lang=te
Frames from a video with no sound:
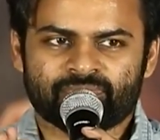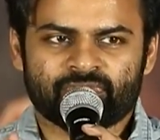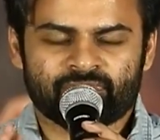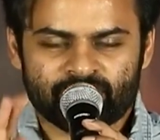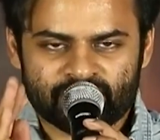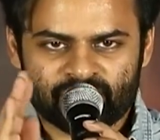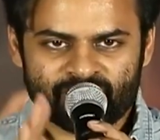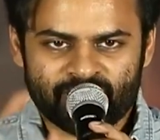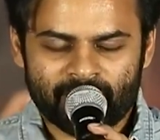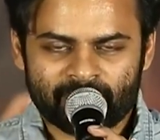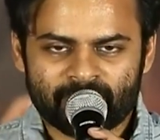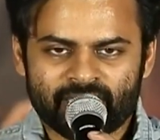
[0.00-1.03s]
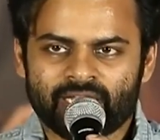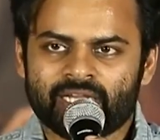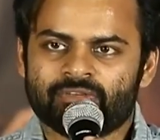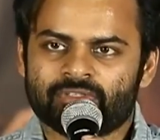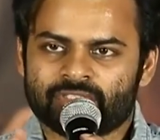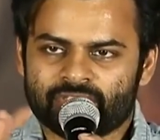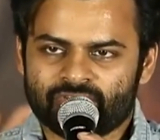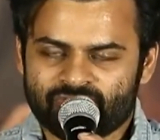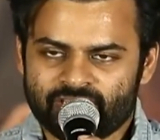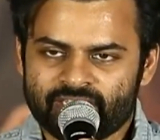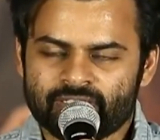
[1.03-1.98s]
విత్ యువర్ ఫ్యామిలీ అండ్ విత్ యువర్
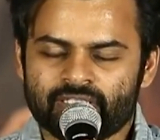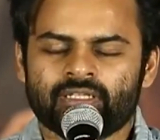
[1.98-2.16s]
ఫ్రెండ్స్